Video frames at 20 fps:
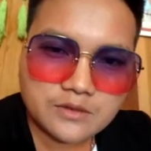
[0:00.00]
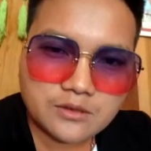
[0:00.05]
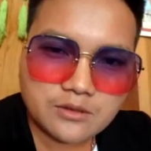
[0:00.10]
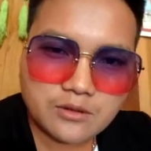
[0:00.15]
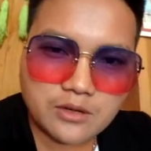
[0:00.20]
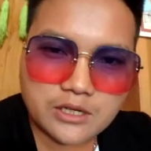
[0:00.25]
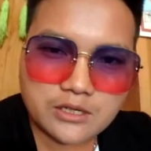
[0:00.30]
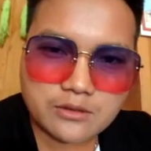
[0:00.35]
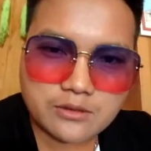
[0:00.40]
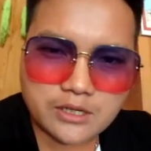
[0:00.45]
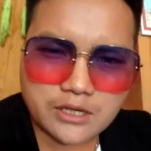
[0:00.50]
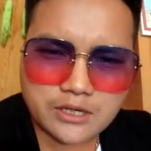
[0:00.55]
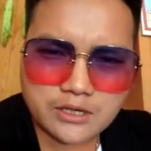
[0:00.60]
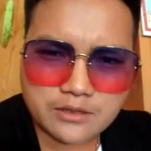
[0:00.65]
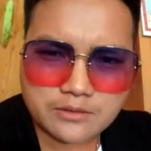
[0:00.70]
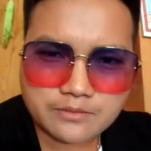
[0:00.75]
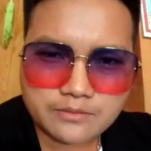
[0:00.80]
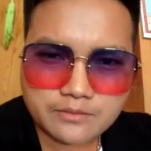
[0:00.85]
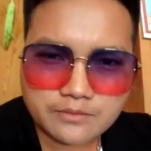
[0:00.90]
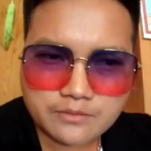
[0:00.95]
quay trong này
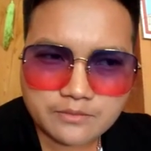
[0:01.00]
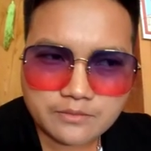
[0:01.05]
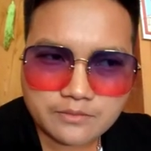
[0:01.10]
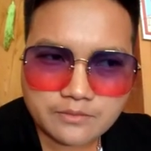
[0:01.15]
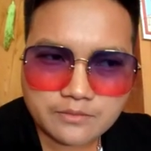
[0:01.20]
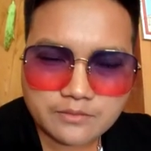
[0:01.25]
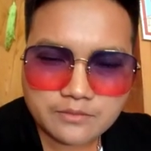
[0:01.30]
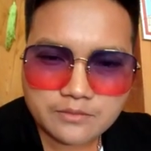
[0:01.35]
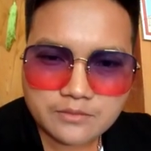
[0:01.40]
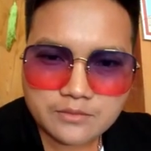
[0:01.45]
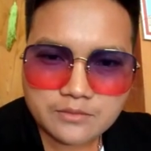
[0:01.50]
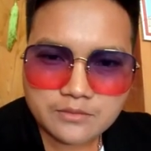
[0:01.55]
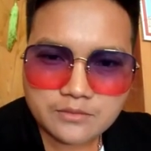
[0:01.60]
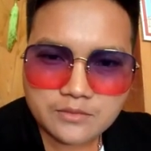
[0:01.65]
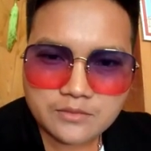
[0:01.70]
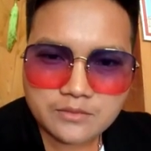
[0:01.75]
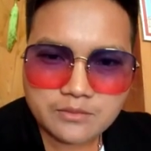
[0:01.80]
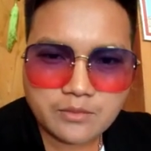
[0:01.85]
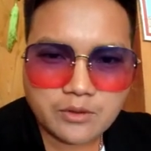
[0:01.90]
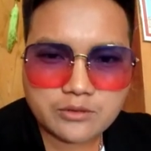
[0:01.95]
này
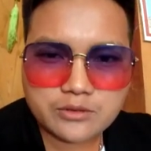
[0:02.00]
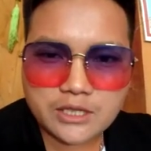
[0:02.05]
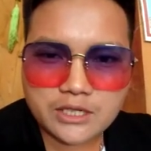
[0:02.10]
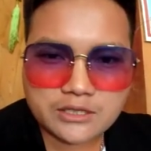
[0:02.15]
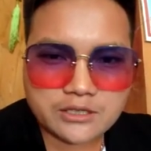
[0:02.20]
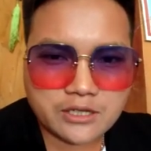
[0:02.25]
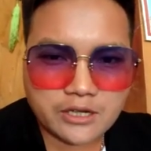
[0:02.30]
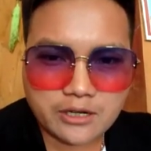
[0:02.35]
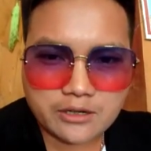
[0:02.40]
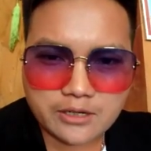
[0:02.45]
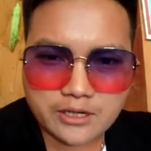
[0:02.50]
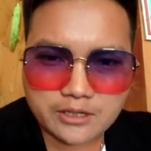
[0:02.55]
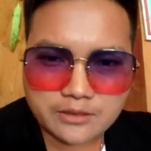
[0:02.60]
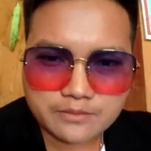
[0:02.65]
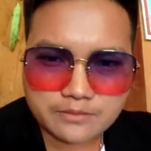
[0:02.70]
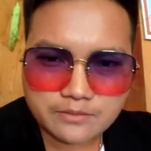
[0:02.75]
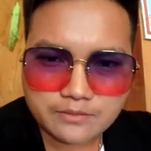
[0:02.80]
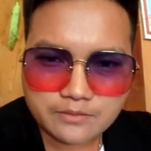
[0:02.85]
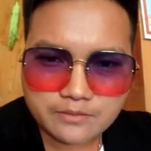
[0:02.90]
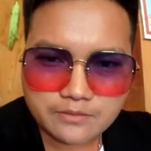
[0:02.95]
mong tết chờ nè
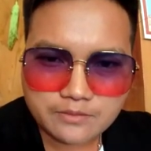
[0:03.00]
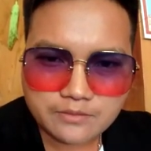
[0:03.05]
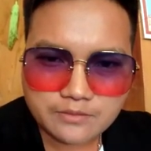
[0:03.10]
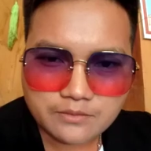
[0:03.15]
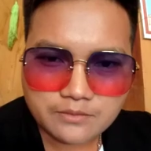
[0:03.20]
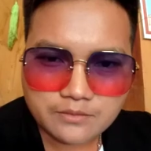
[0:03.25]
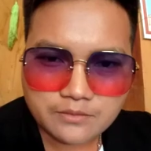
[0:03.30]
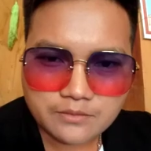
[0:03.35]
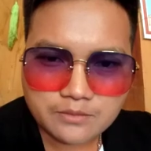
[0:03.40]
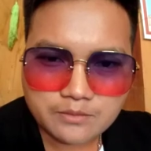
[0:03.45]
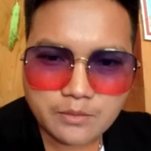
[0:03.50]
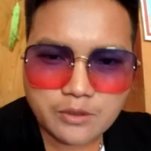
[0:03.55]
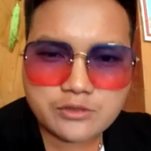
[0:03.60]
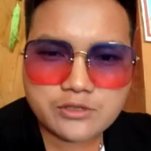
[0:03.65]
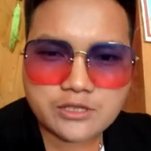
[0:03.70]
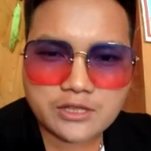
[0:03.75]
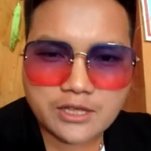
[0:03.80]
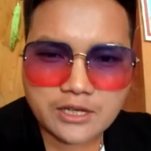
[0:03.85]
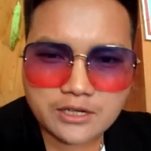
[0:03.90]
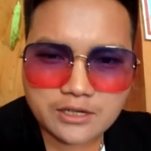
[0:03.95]
mong
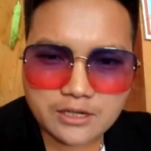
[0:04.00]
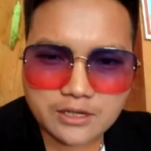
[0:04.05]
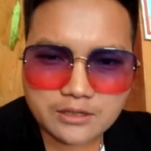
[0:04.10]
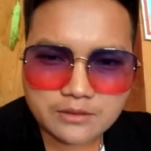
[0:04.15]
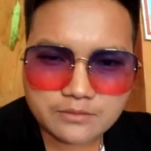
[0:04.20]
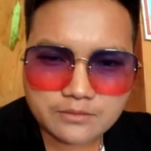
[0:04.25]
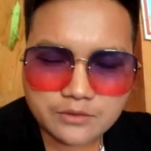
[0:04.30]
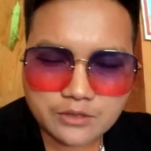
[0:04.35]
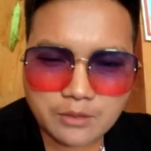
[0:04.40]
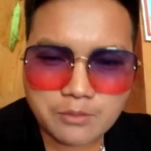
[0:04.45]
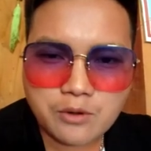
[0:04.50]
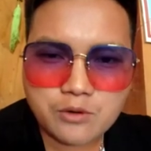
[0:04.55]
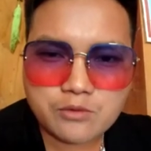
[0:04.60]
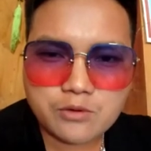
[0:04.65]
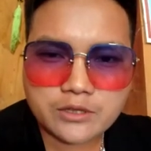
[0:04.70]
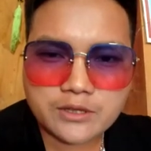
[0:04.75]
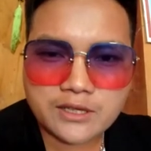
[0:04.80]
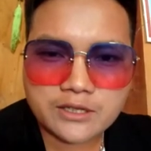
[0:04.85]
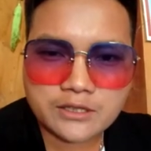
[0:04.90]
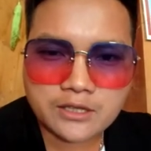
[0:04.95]
steak nè chấm mong
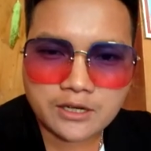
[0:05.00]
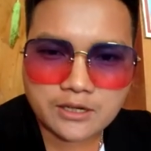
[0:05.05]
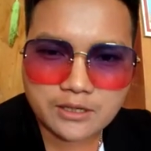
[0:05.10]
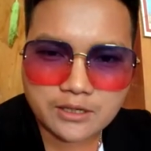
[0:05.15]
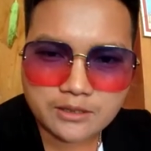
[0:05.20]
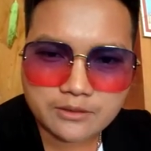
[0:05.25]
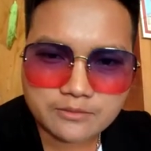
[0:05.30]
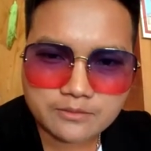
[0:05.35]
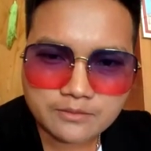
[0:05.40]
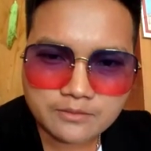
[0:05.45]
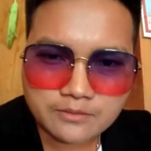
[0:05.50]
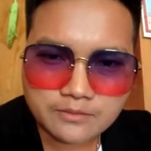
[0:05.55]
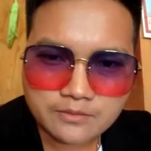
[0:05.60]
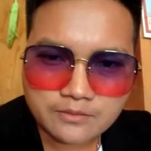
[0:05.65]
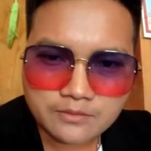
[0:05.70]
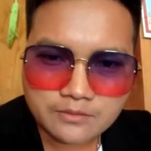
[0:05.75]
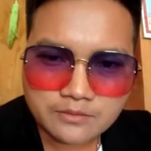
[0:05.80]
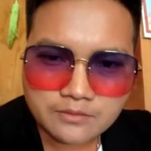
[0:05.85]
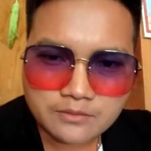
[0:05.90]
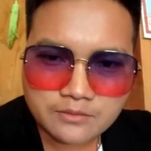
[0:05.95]
ua tết chờ nè
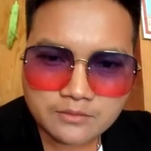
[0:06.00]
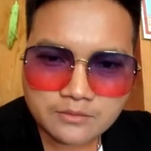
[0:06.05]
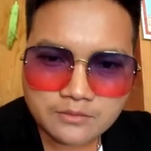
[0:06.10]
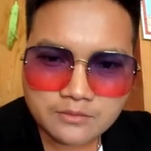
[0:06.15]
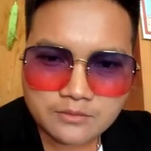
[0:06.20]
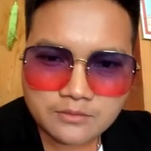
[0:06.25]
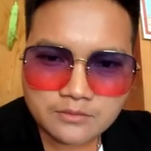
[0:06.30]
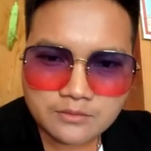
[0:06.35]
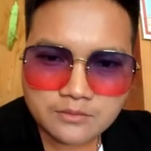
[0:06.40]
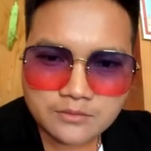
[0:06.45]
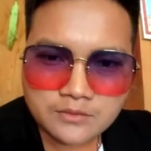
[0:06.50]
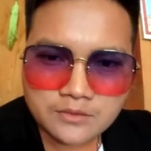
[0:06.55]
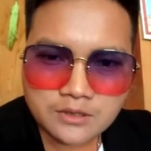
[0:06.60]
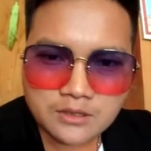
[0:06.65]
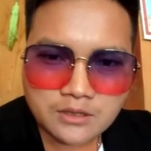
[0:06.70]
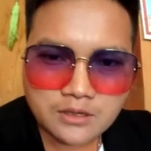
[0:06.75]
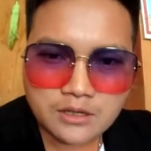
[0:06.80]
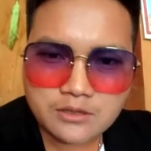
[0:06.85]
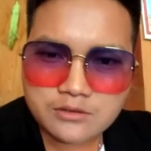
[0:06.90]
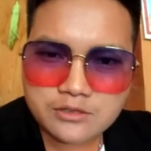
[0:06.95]

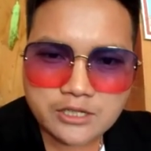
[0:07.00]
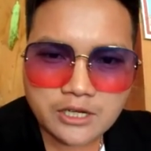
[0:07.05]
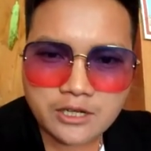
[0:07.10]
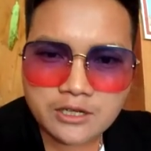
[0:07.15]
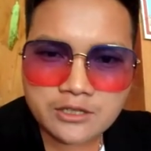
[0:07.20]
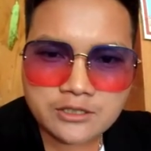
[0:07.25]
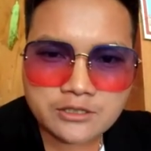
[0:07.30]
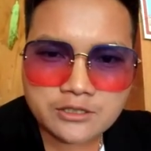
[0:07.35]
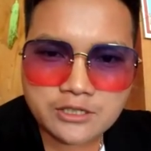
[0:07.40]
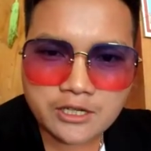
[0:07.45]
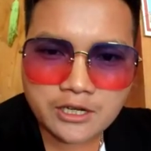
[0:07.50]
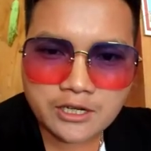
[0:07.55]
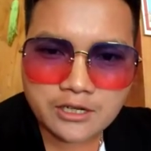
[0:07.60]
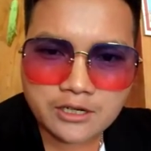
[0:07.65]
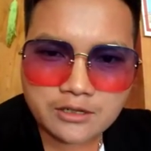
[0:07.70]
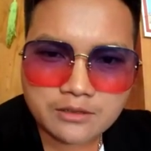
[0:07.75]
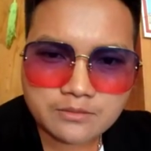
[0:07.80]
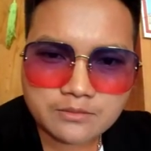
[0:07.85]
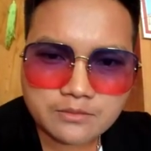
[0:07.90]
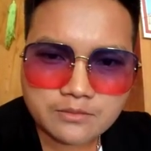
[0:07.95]
lớn che linh che
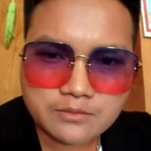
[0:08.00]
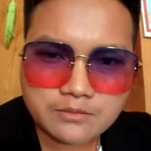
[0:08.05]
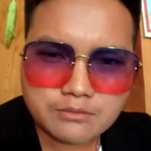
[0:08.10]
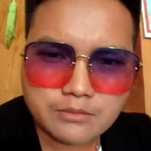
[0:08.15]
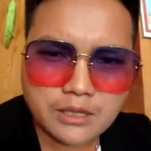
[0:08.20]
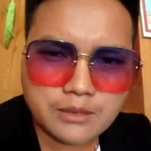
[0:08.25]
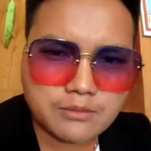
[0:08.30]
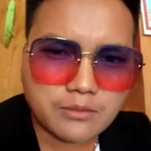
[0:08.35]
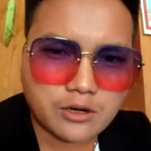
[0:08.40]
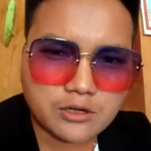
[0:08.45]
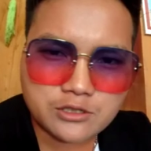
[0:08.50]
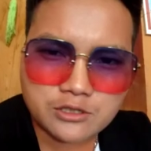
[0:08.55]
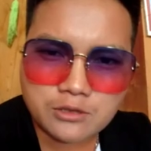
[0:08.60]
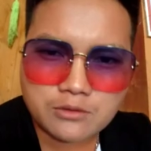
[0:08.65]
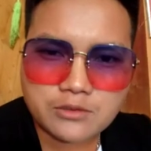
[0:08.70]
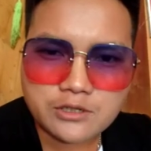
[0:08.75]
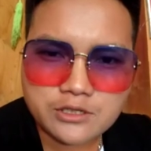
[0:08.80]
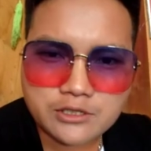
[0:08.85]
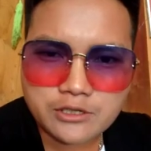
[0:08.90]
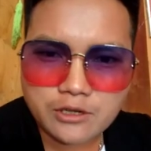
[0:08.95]
nè mình mỏ rông
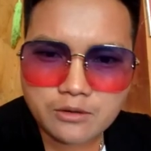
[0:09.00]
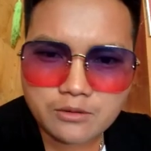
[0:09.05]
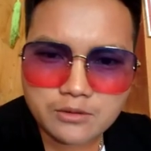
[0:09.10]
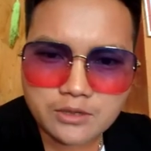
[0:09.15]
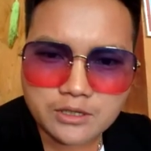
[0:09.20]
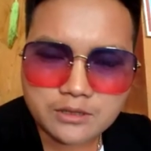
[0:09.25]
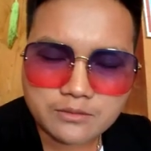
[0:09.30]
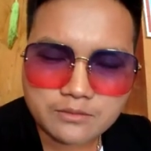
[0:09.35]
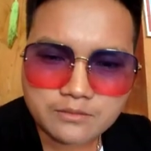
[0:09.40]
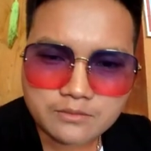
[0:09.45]
li rông nè